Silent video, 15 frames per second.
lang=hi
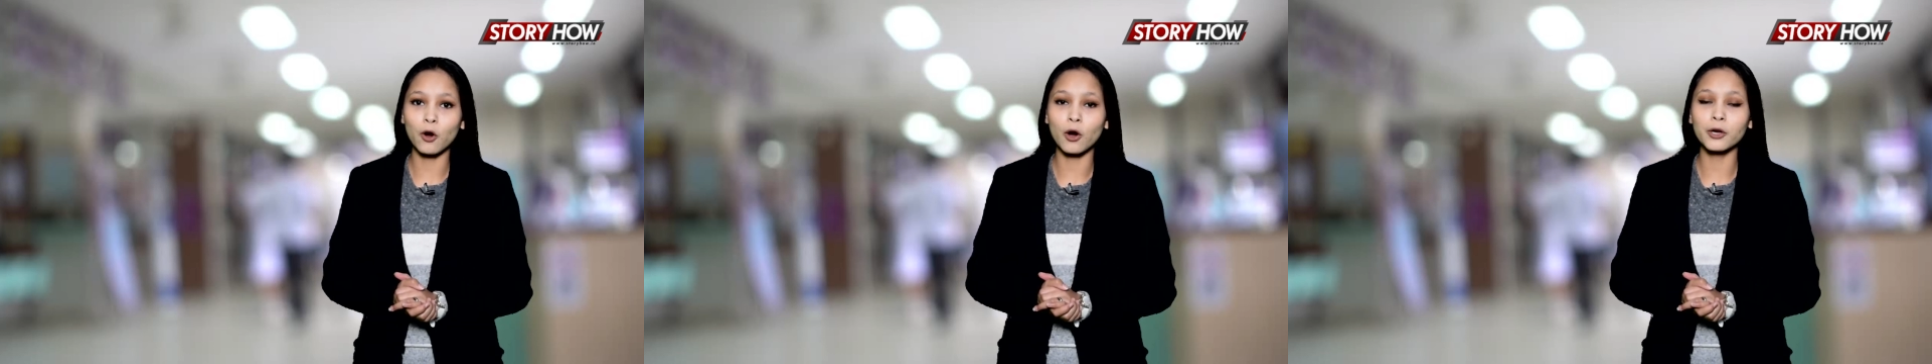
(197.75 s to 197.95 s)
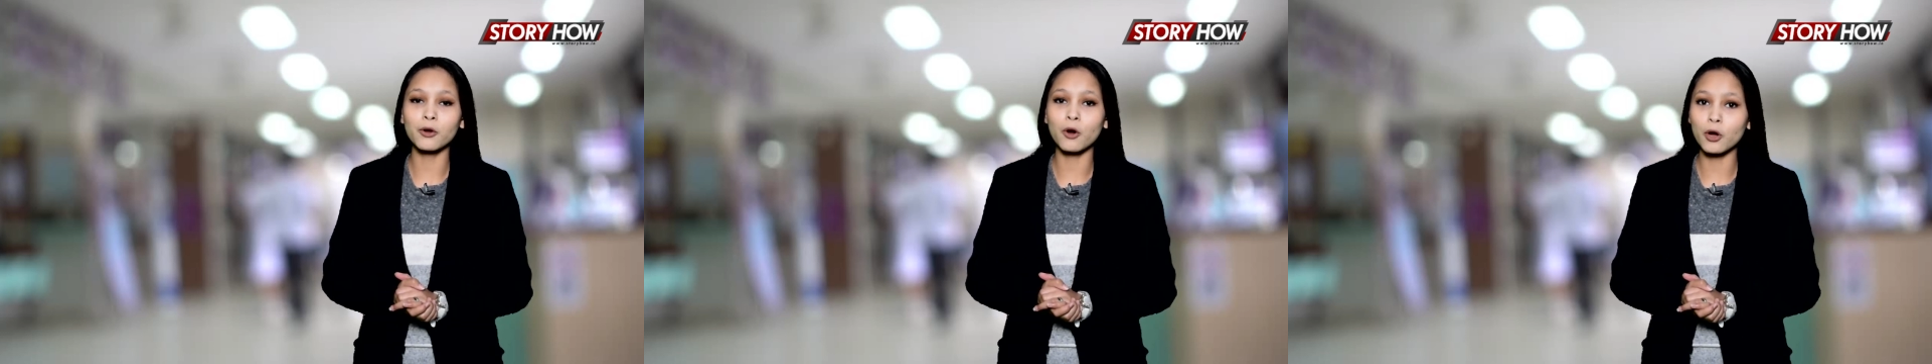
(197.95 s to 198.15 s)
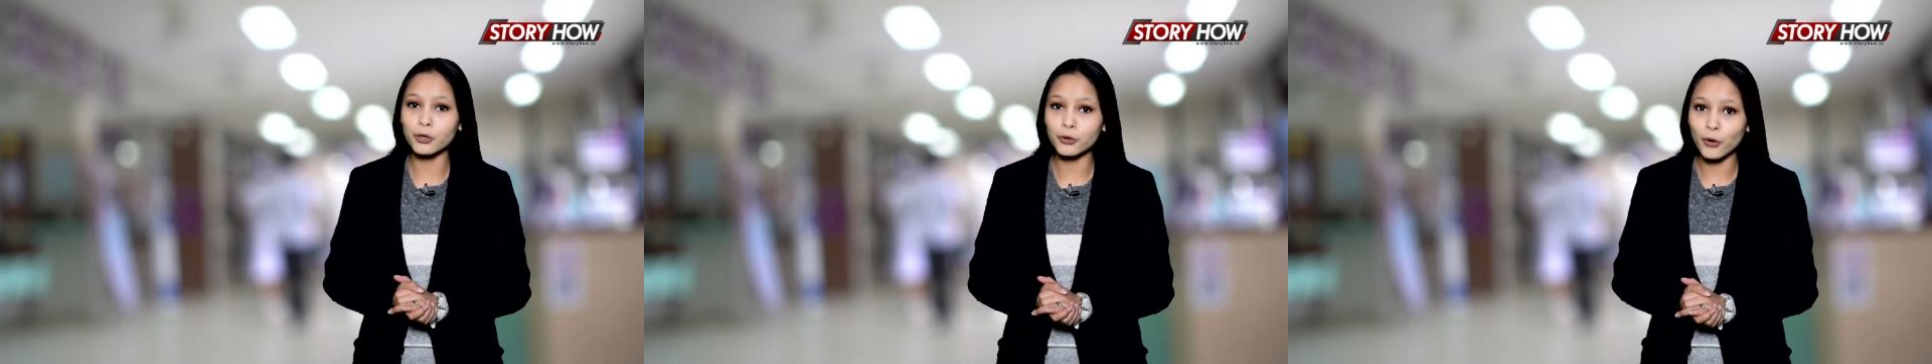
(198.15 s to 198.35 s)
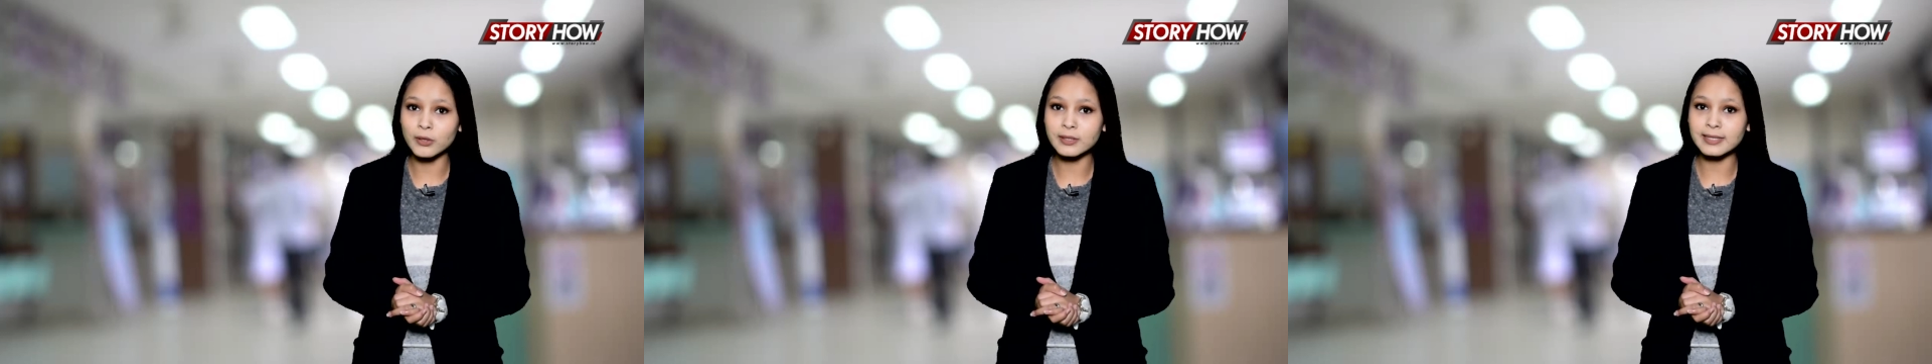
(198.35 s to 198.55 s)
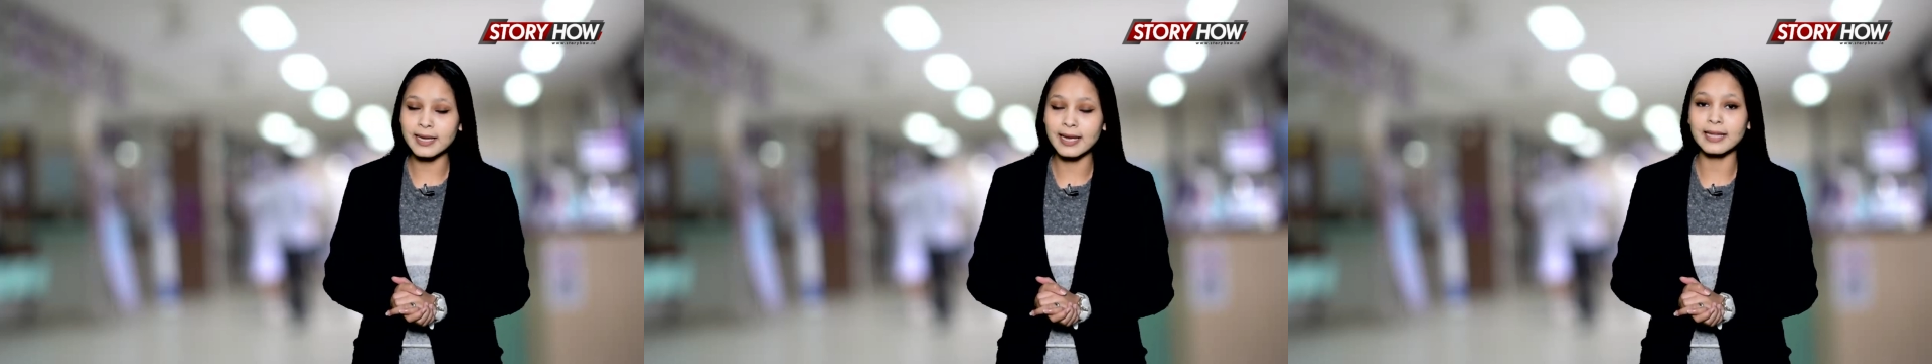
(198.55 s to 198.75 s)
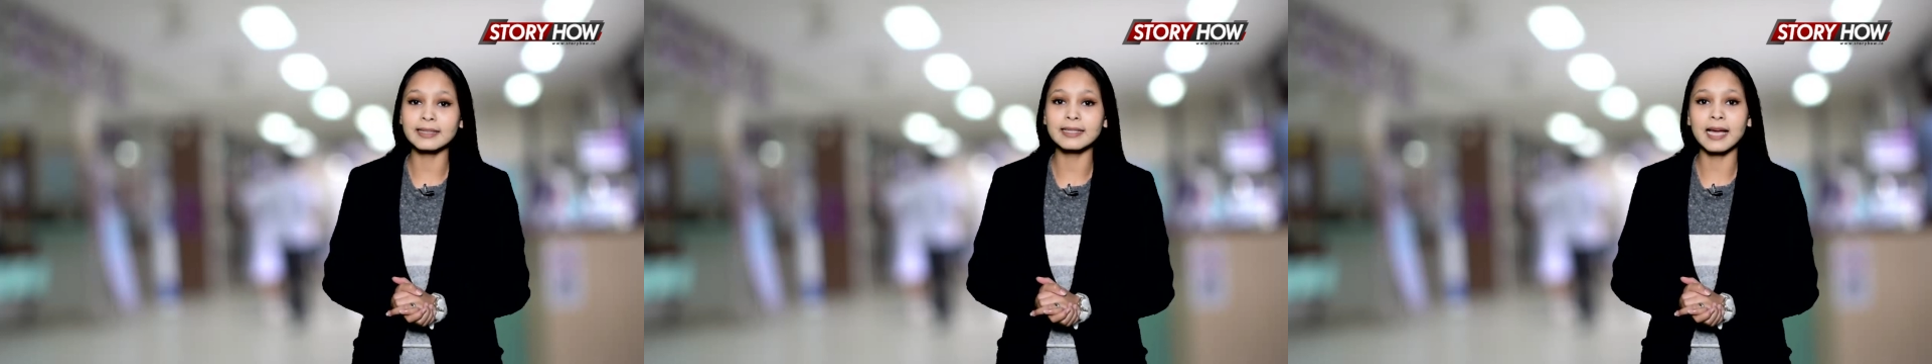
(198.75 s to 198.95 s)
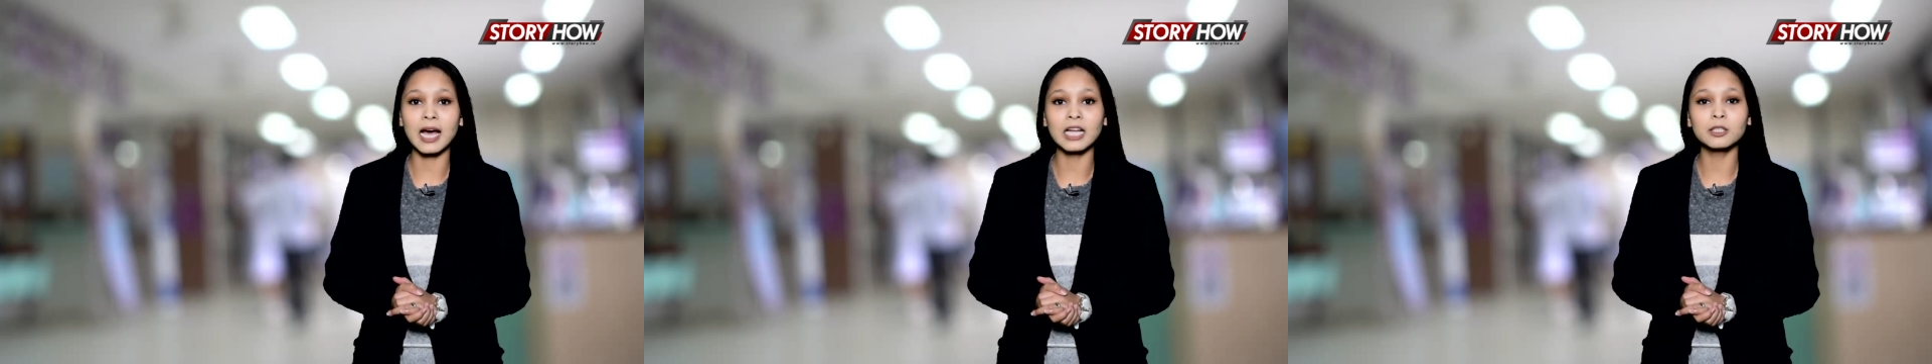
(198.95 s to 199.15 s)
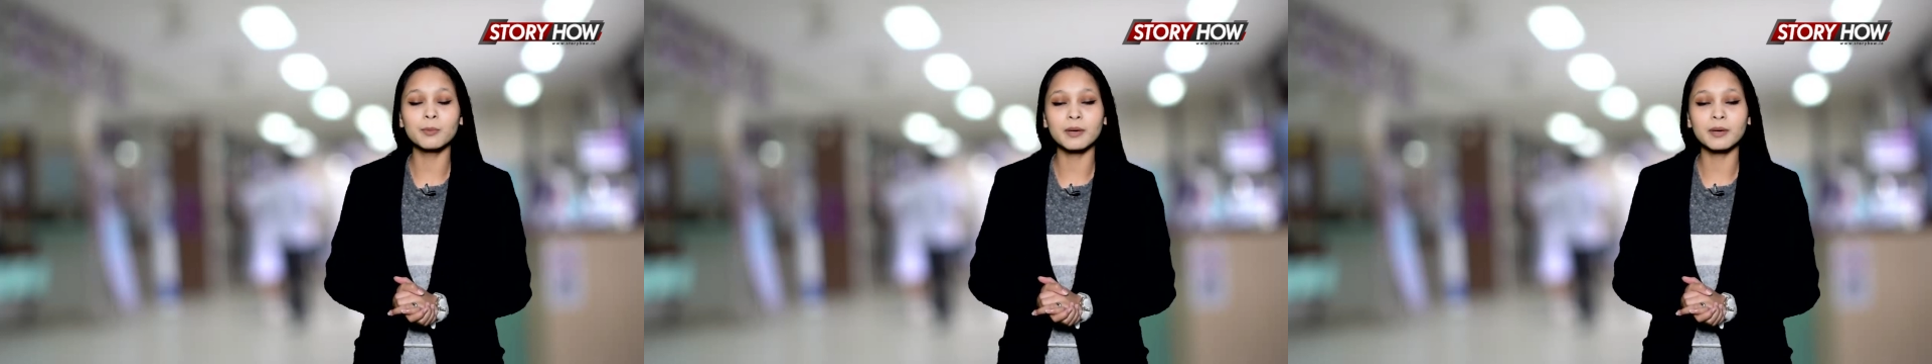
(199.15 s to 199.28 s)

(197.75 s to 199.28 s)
और कौन कौन से एहतियात